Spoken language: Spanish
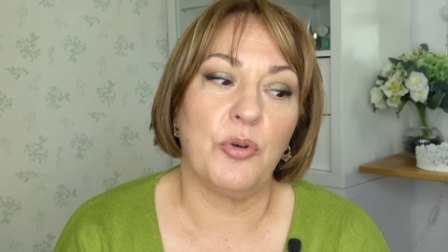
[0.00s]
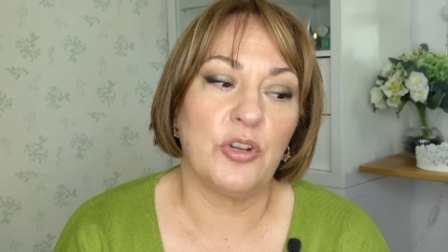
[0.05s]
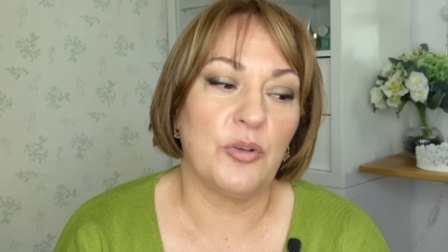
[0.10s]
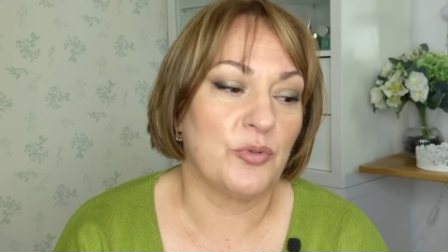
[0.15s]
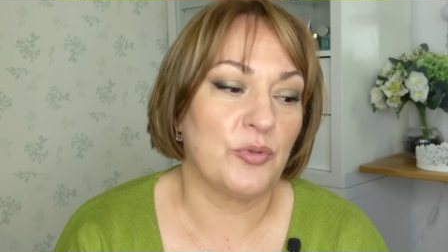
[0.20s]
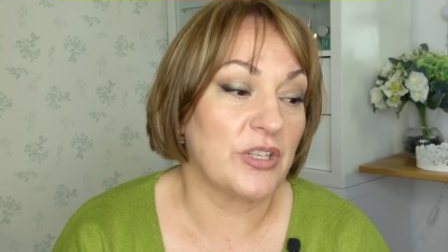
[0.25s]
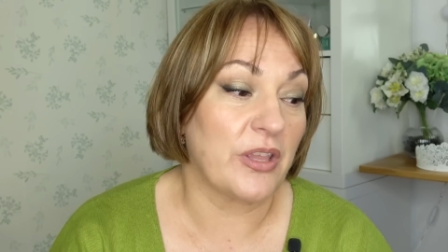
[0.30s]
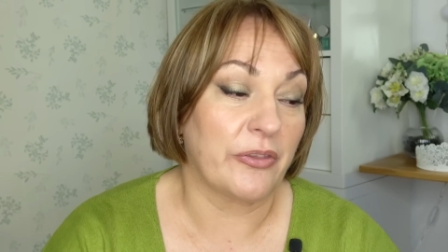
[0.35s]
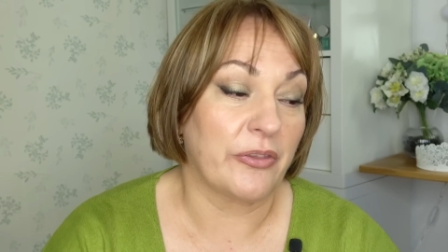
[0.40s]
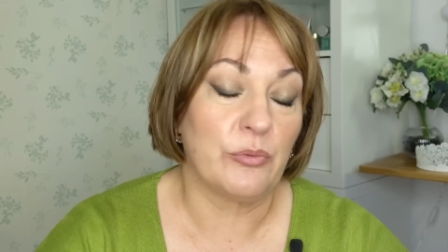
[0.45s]

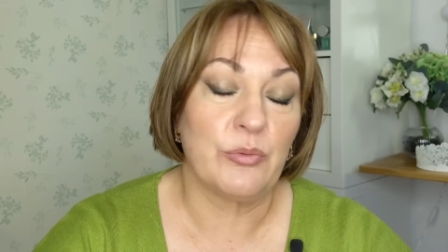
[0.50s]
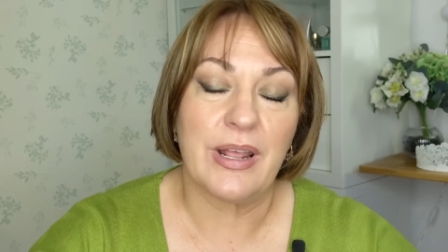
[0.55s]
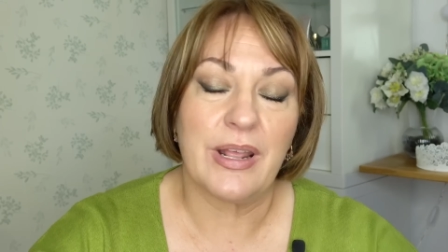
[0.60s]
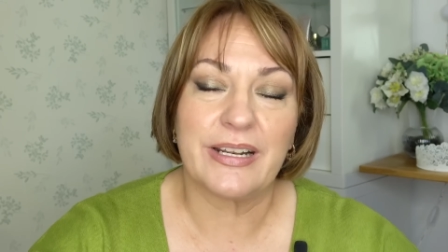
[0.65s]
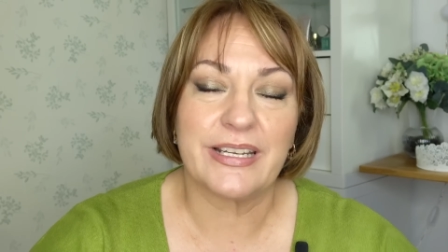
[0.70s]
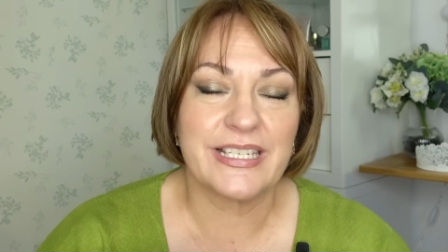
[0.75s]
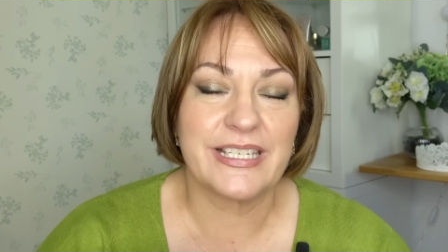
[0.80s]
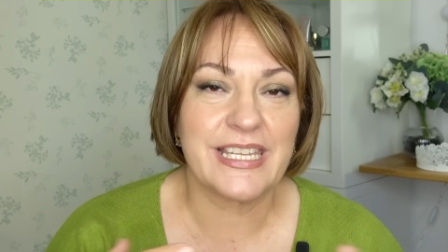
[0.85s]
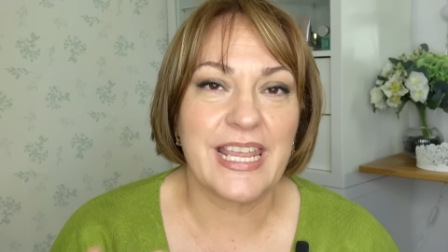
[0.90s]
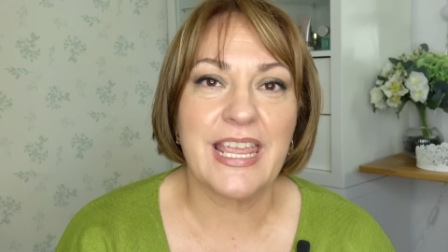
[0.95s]
bueno, pues hacer
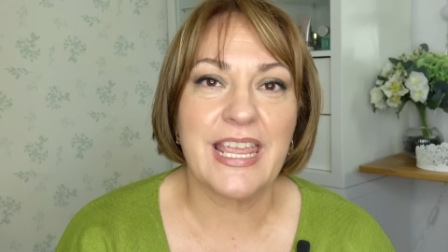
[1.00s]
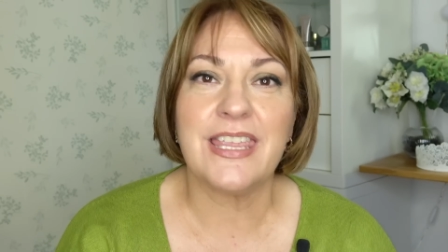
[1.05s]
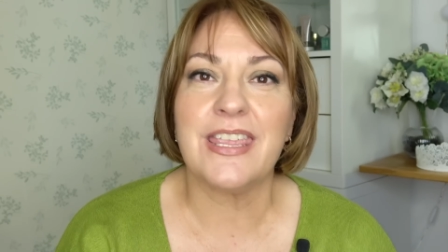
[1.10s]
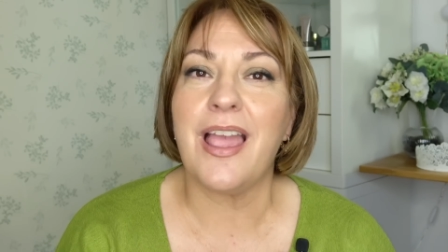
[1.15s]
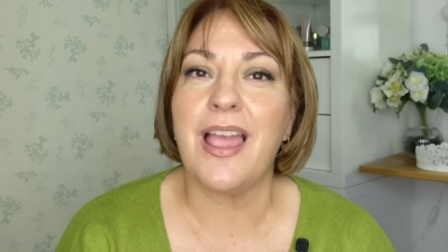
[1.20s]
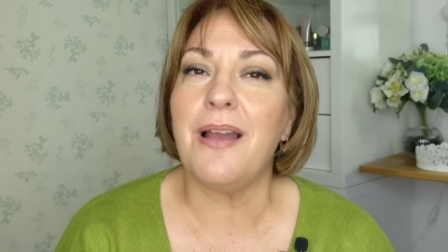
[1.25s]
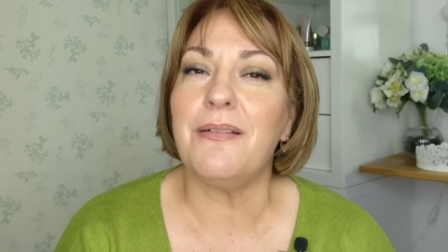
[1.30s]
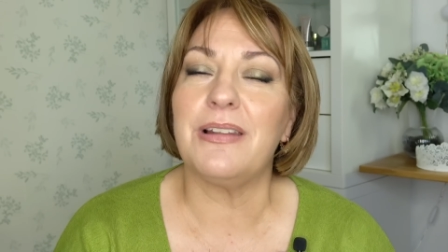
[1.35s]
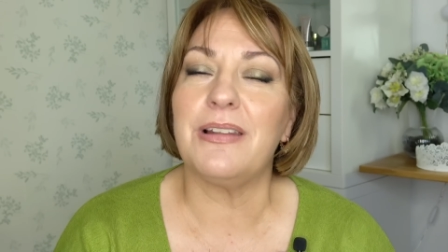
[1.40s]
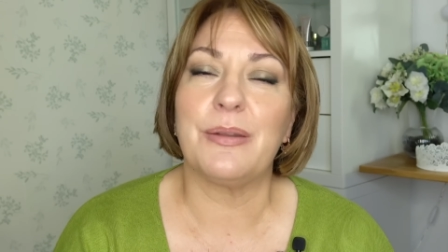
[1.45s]
una
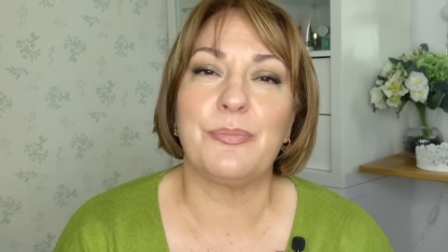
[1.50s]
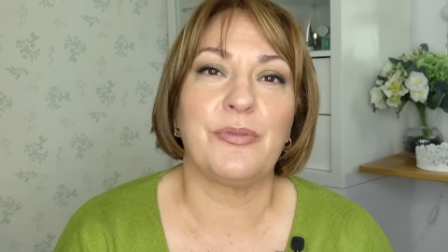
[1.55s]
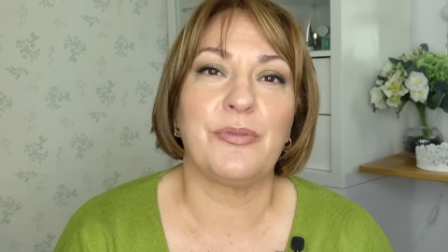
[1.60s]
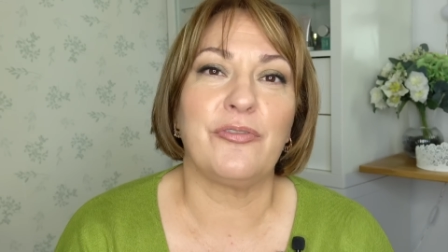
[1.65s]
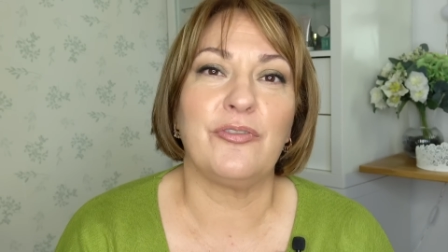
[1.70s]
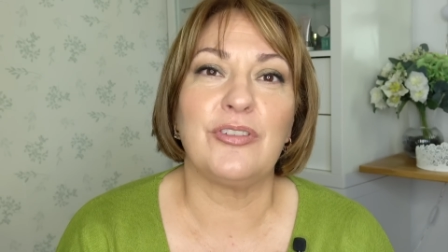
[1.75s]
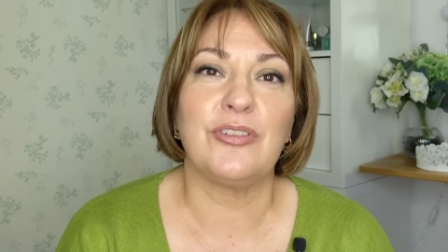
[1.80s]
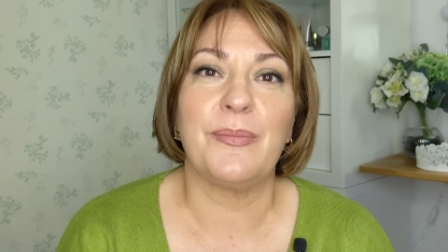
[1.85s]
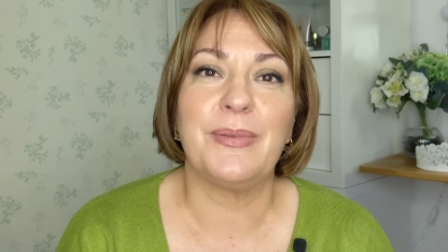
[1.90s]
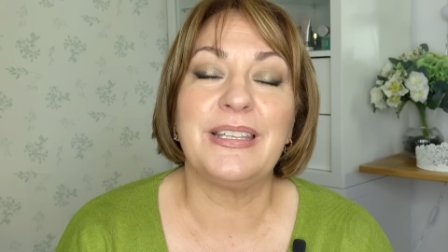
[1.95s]
reseña, hablar
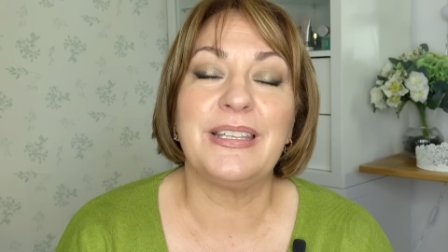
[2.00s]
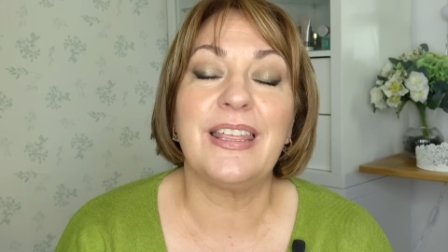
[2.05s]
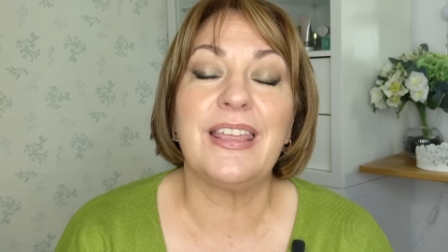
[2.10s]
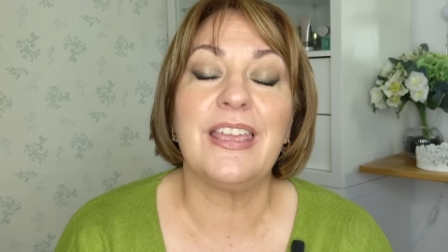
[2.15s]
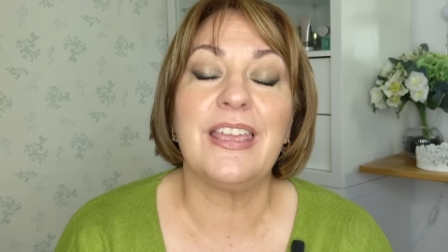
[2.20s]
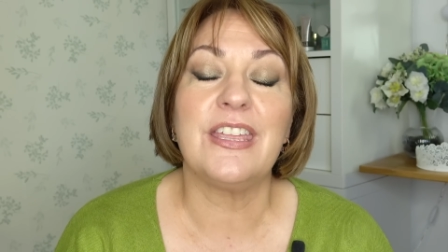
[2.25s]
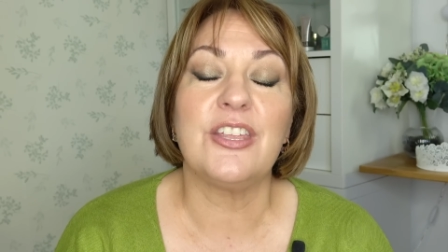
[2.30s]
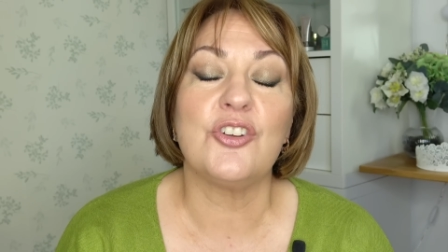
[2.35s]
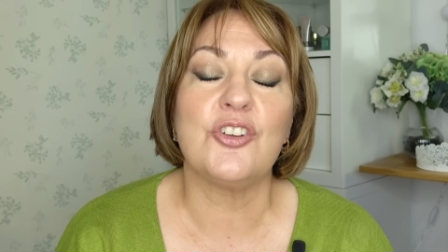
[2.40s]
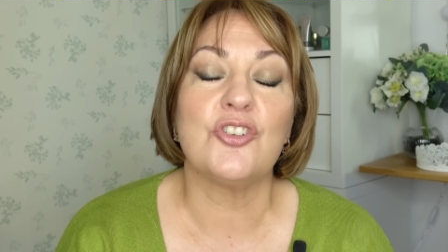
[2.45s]
profundamente
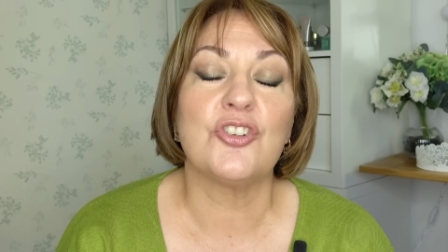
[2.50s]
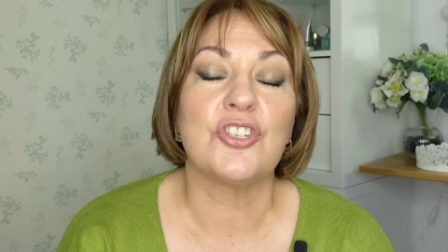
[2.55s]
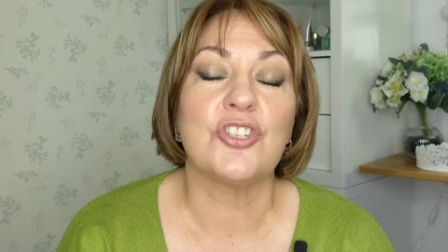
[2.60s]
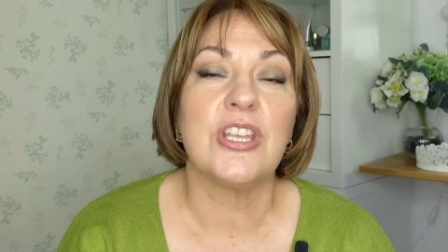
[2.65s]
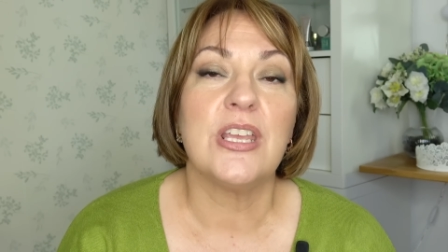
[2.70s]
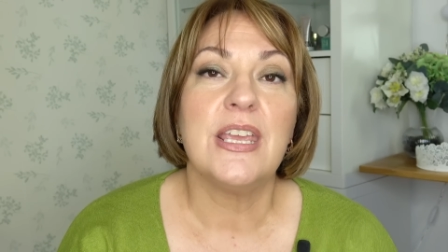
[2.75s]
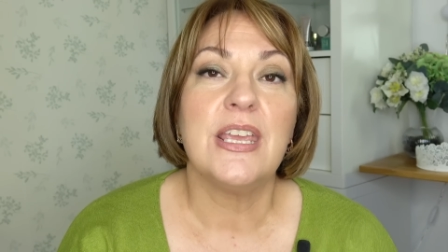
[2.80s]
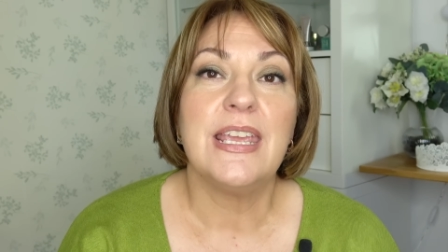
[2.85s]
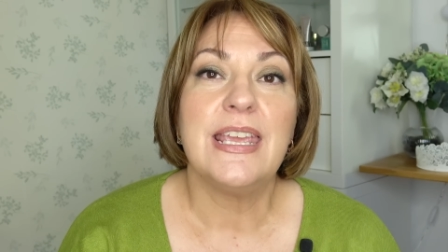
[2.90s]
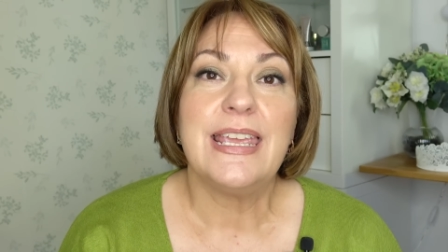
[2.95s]
de
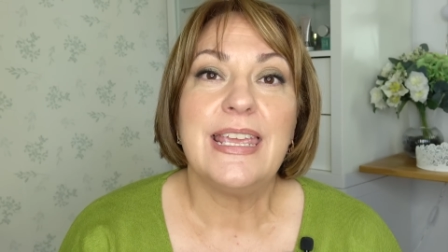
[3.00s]
ellos